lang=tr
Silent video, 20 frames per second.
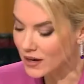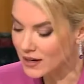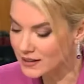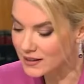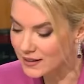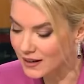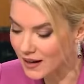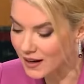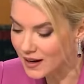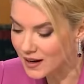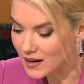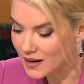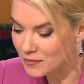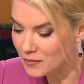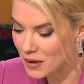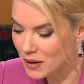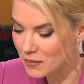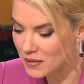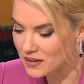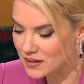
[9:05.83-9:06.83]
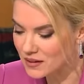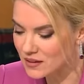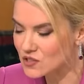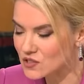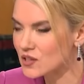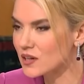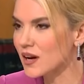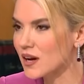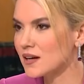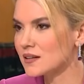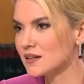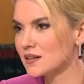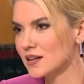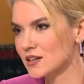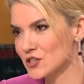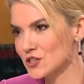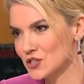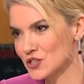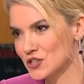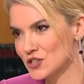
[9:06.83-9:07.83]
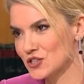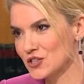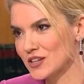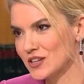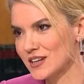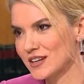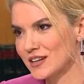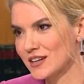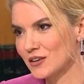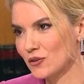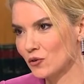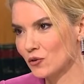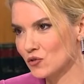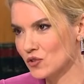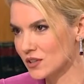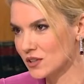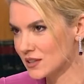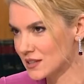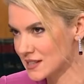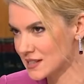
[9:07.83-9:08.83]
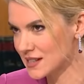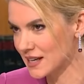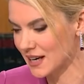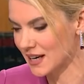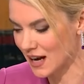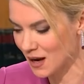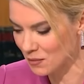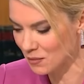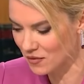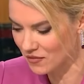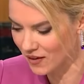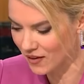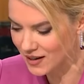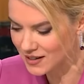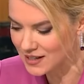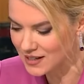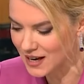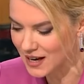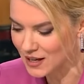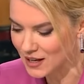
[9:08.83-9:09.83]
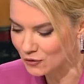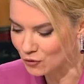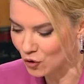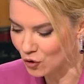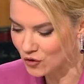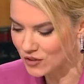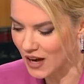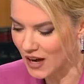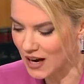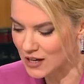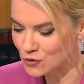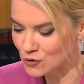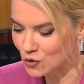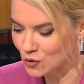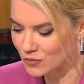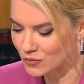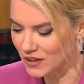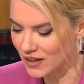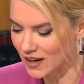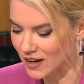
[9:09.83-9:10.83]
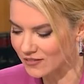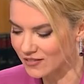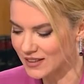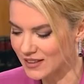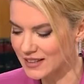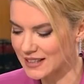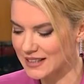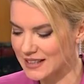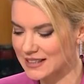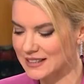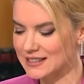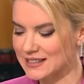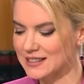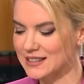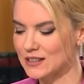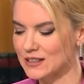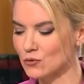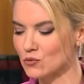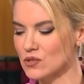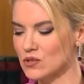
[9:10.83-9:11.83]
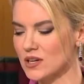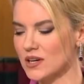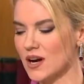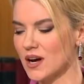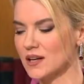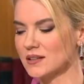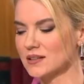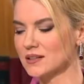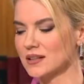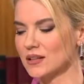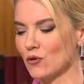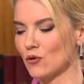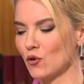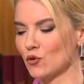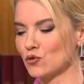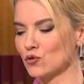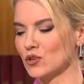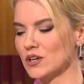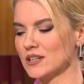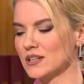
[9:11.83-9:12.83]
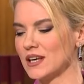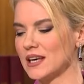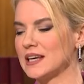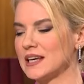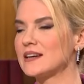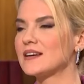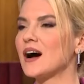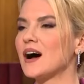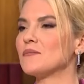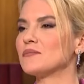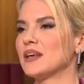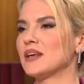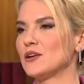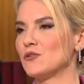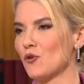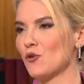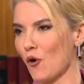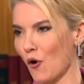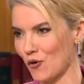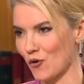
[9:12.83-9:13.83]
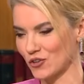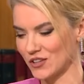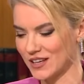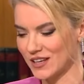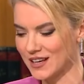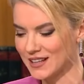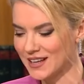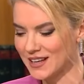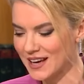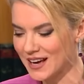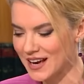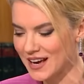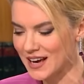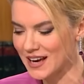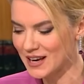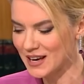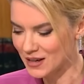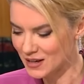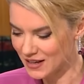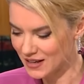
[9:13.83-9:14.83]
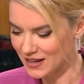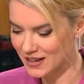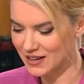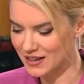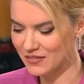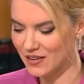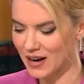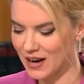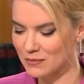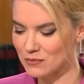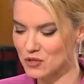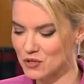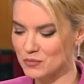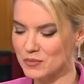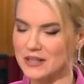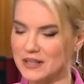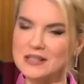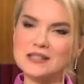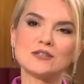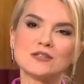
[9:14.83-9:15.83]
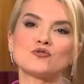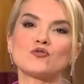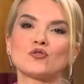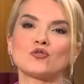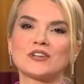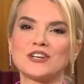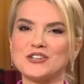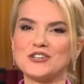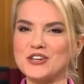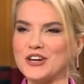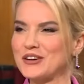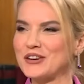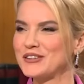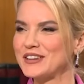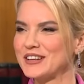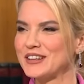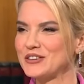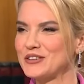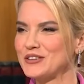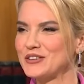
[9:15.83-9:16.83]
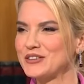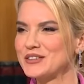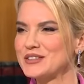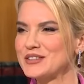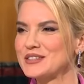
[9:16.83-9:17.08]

arada Mehmet Yaşar Ertaş e, hocanın selamı var. Diyor ki Erzurum taraflarında kadınların üzerine aldıkları örtüye de ihram deniyor evet, diye de evet. E, vermiş Ama bu bilgisi. Çok hacla irtibatı ediyoruz.